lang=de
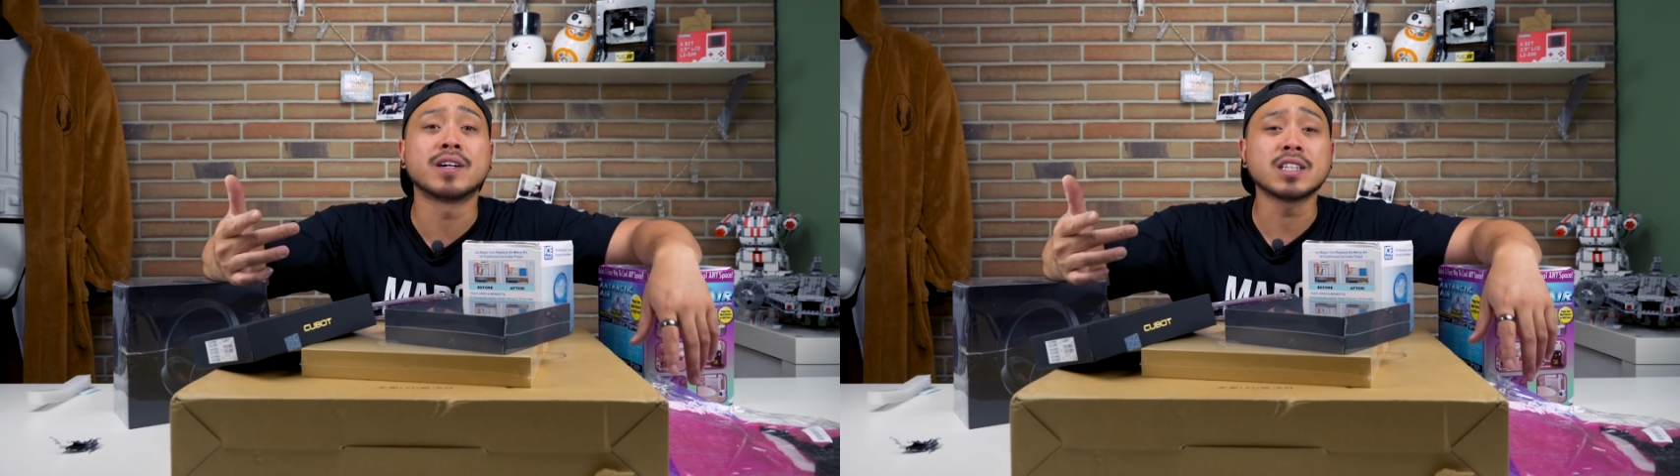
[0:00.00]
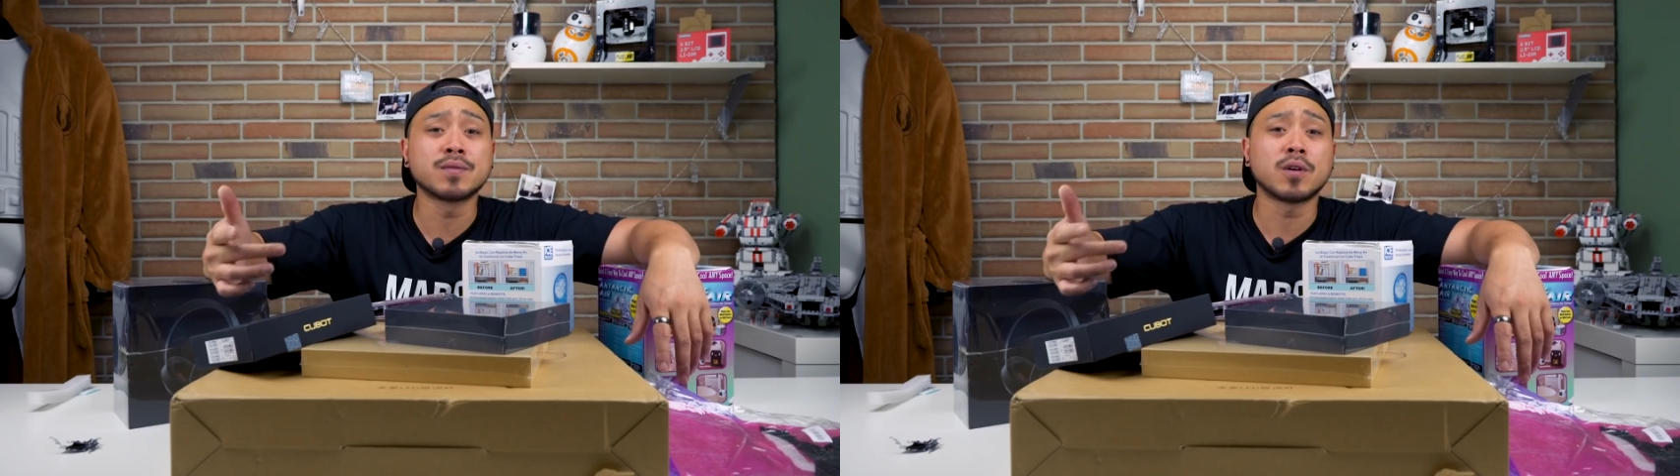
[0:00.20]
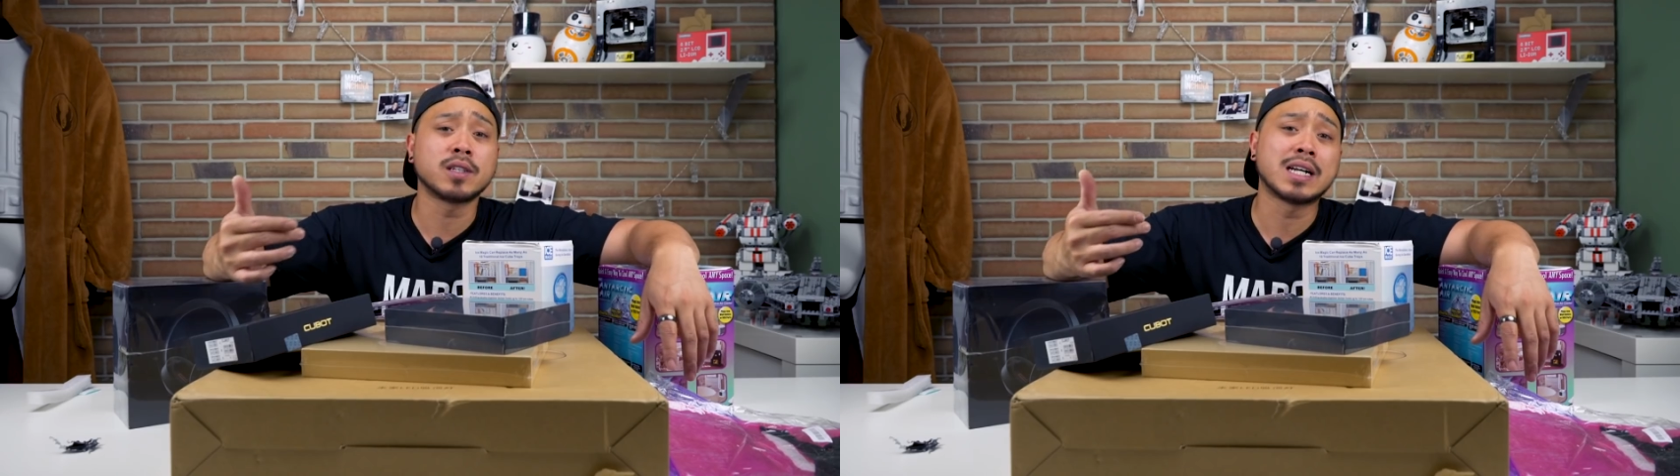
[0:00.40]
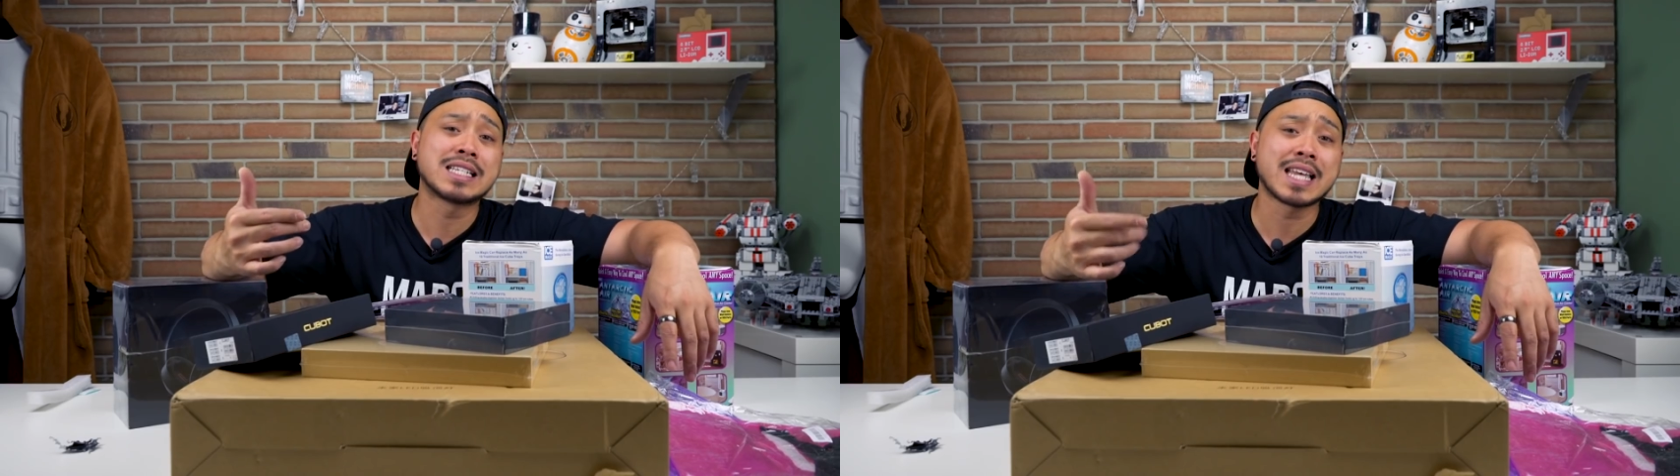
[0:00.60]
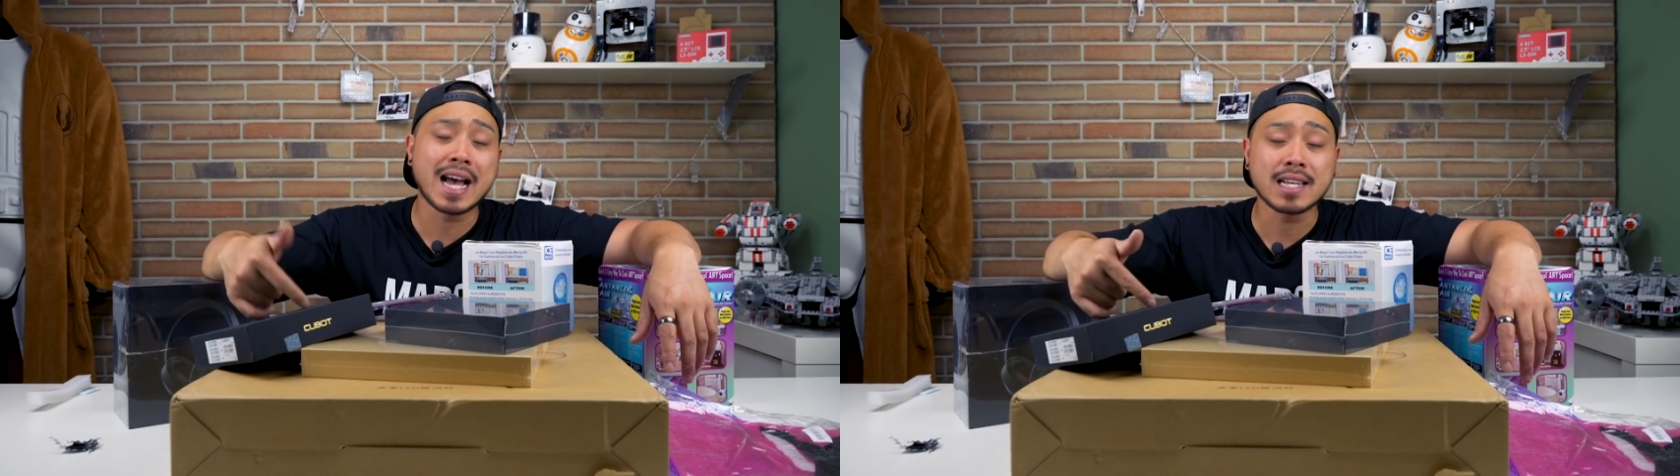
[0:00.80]
was wollt ihr
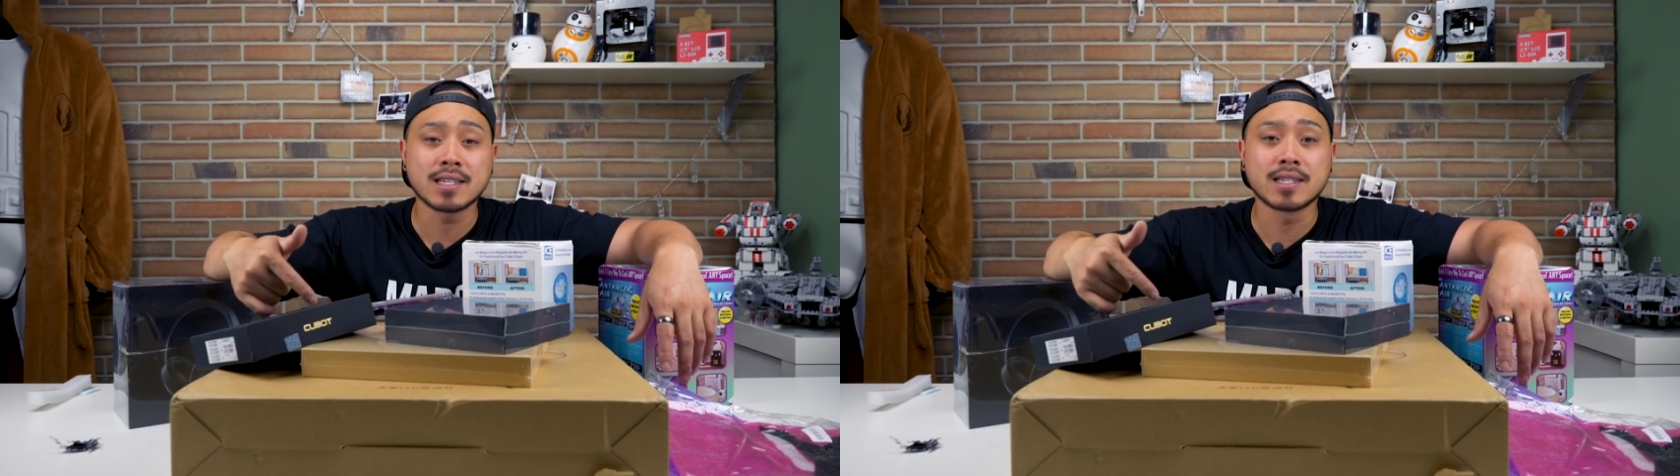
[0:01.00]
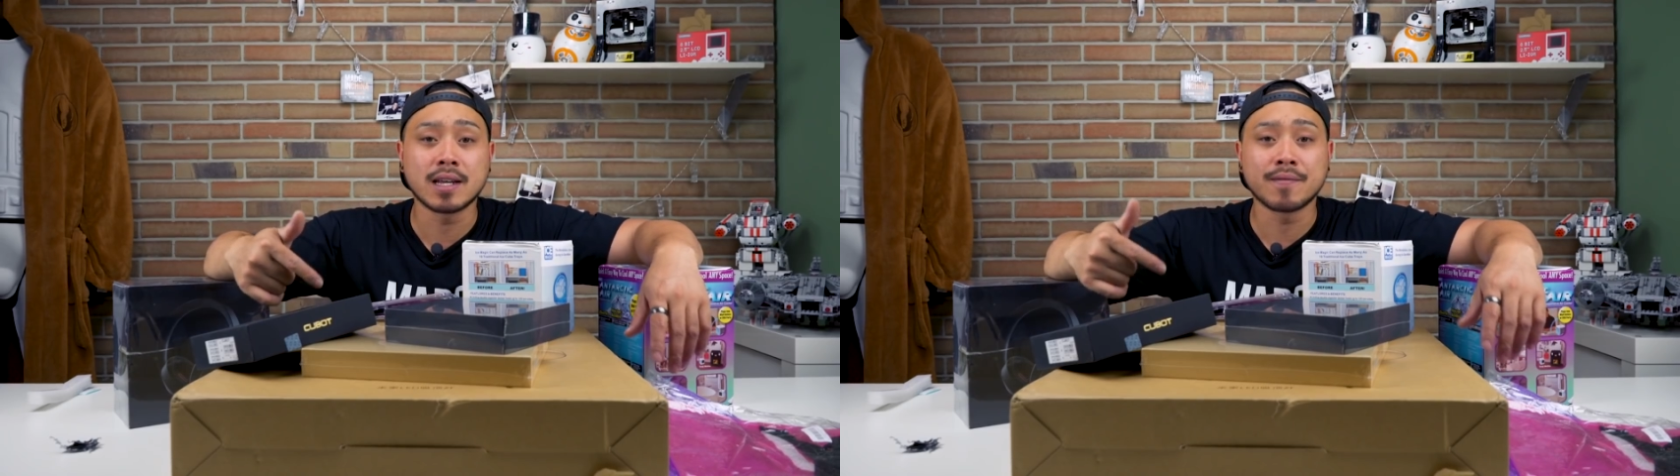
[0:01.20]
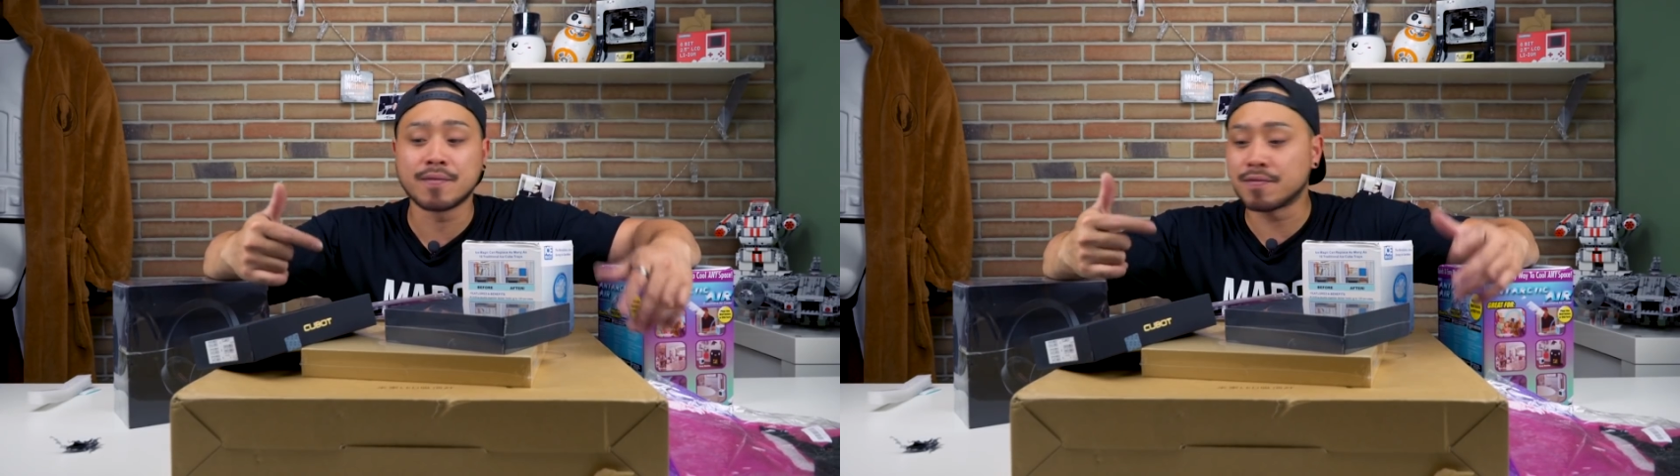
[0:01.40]
als erstes sehen?